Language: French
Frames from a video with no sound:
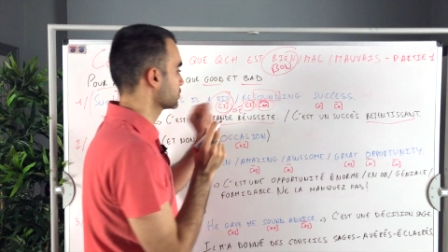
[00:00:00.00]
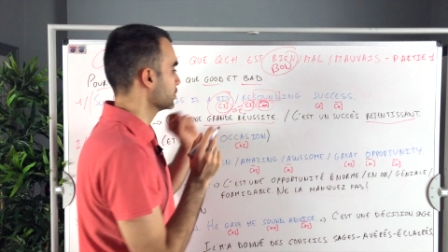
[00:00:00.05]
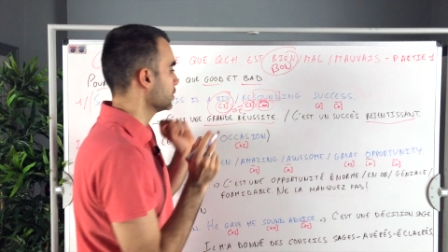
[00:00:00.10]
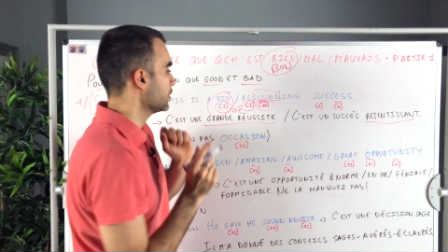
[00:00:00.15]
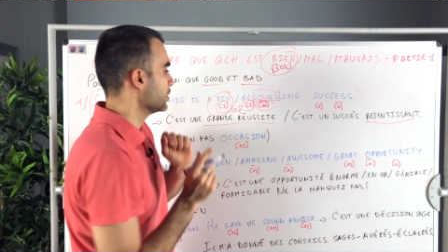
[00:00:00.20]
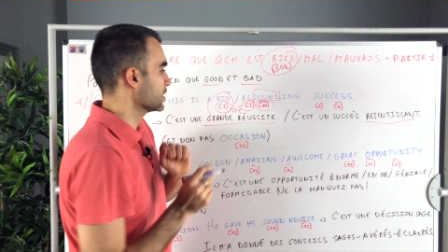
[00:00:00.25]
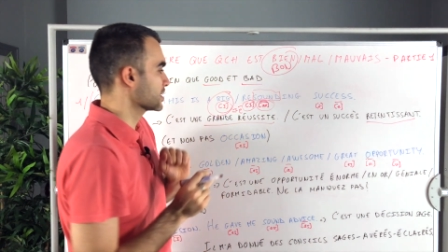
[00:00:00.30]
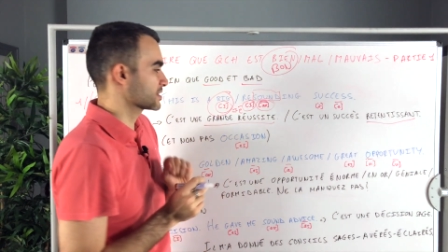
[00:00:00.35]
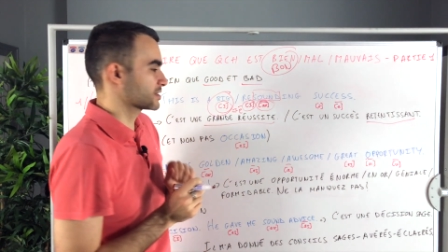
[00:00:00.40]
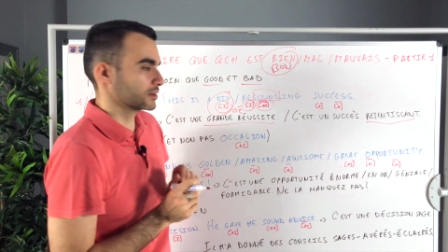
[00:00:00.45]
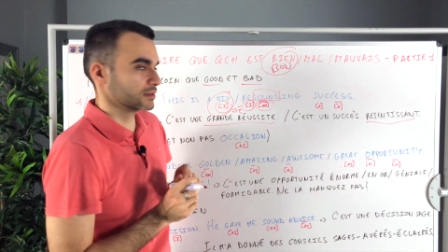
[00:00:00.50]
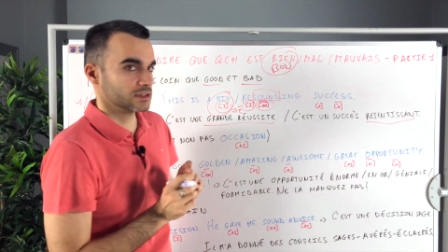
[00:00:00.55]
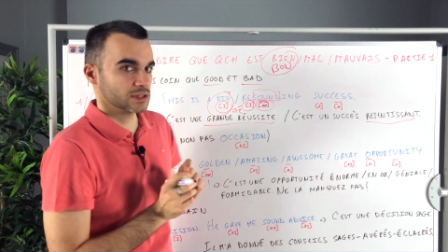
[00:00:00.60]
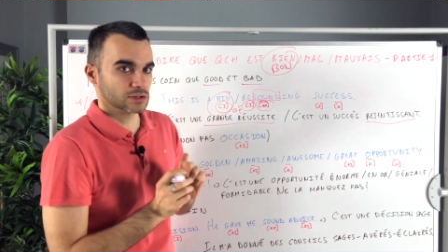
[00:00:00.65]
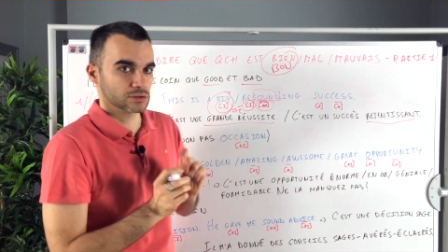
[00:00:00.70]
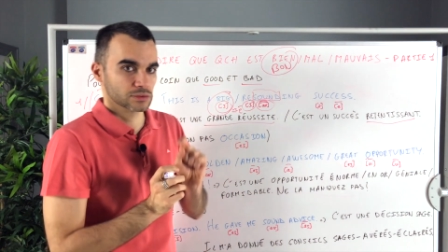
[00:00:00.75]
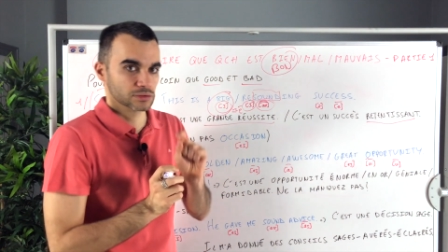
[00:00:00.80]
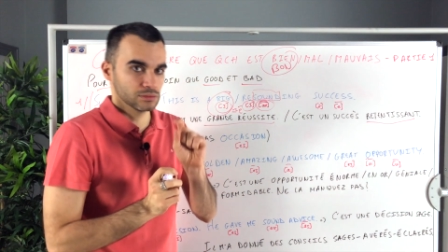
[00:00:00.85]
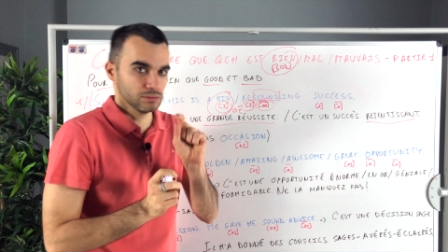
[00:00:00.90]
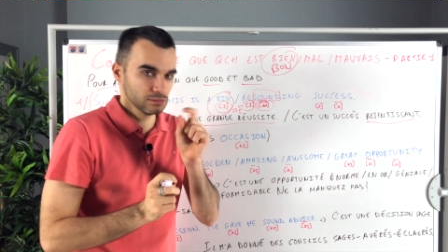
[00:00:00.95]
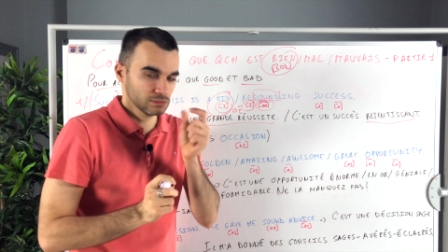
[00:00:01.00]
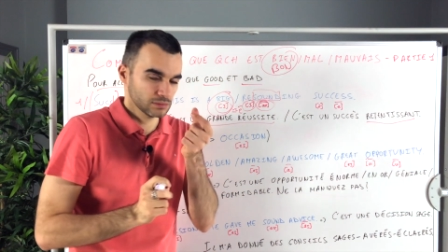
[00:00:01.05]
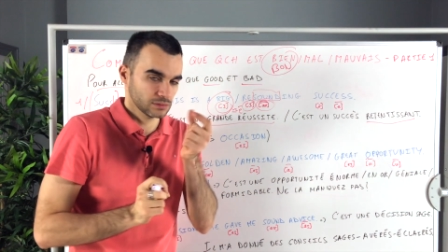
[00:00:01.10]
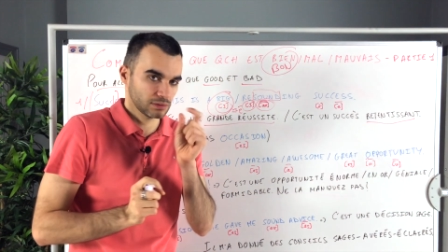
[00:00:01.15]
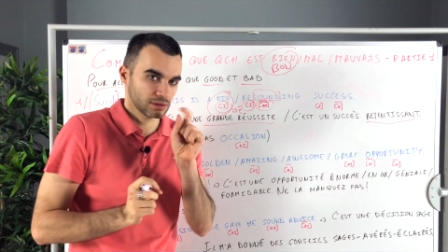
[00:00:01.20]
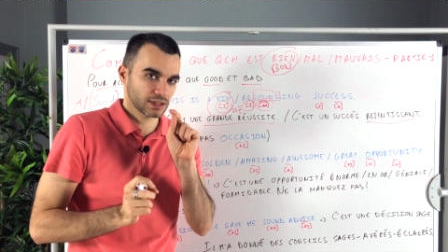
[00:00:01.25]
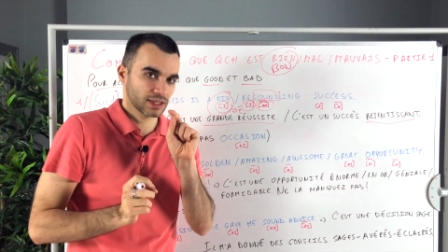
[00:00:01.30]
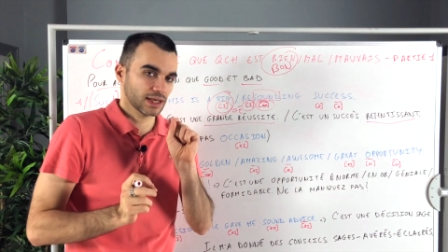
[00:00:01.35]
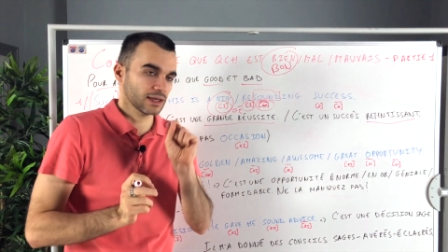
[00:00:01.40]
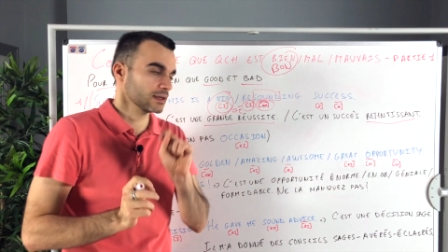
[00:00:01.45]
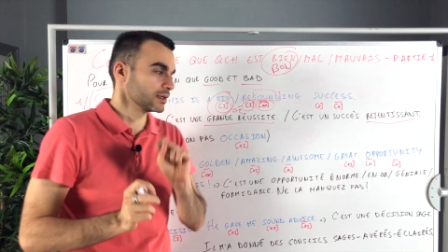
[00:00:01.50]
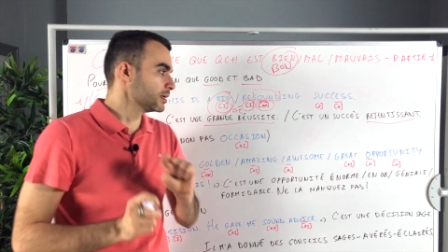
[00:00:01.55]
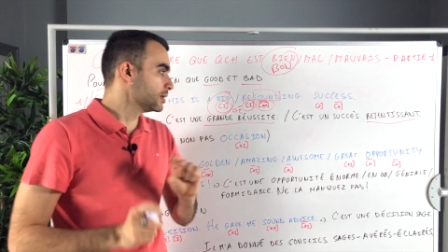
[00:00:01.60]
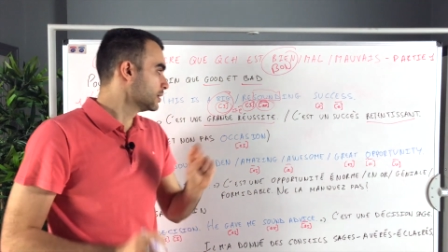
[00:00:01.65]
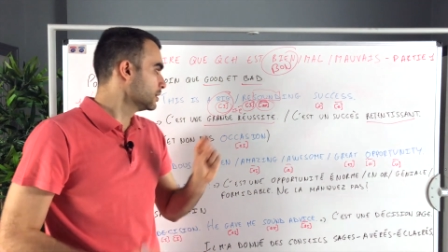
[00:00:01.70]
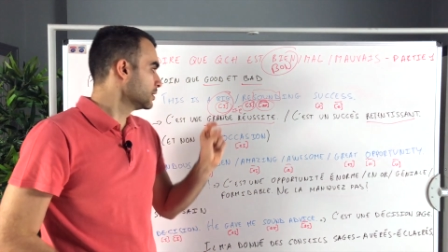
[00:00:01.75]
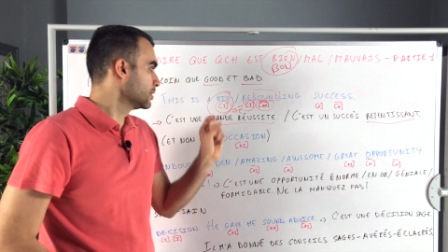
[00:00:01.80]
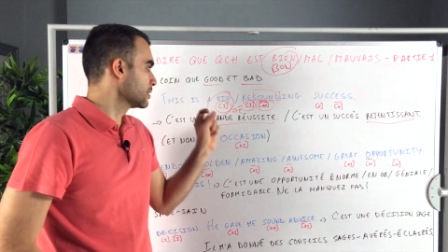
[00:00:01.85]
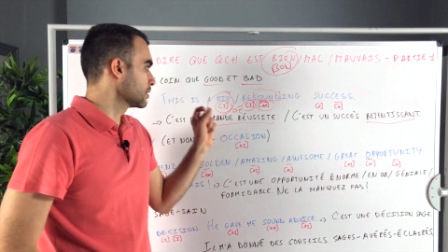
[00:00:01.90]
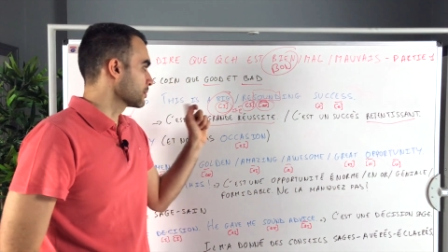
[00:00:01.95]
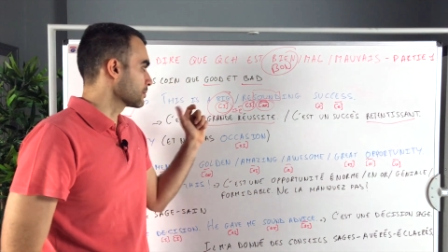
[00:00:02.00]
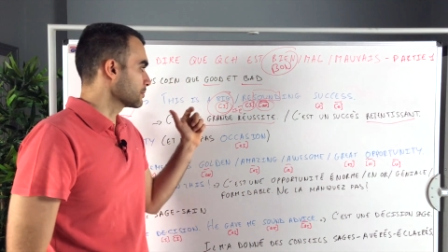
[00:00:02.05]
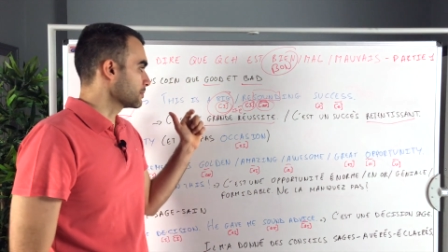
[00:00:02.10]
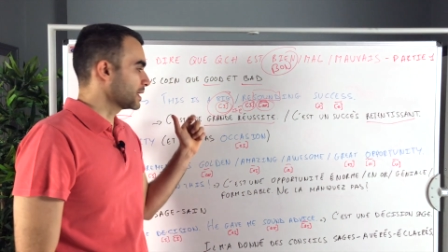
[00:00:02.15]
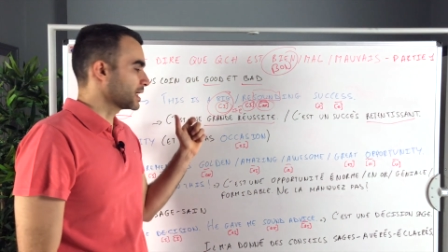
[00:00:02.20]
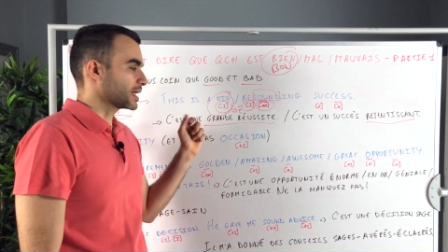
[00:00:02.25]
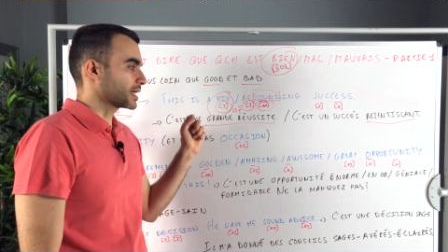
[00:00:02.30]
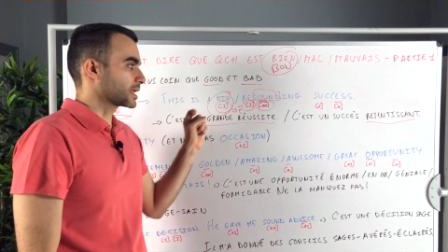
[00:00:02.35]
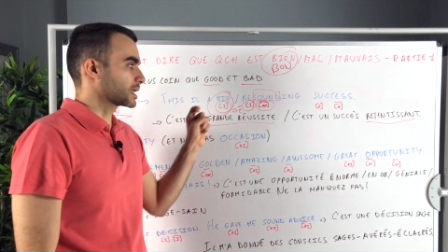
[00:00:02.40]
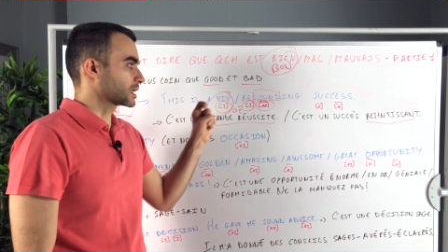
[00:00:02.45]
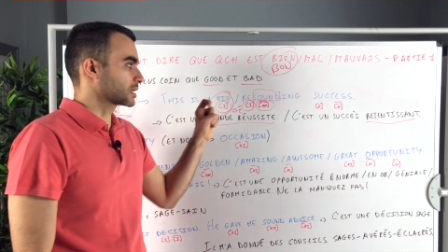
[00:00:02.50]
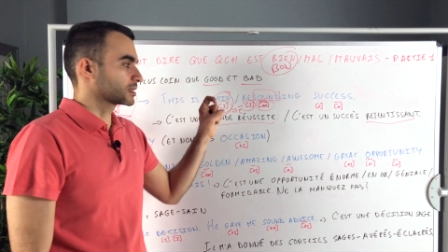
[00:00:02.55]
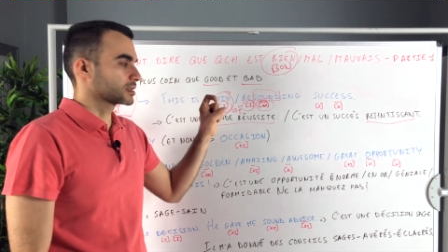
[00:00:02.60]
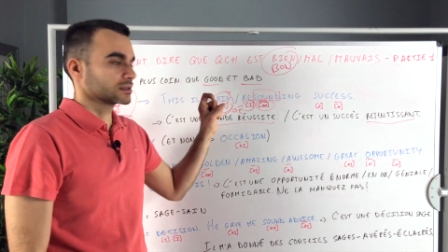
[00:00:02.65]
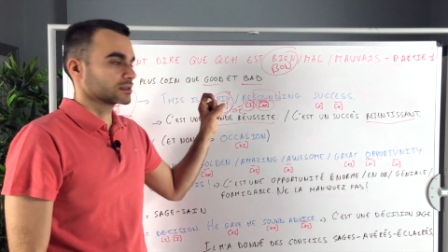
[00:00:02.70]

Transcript: e accent aigu. Ok? Big,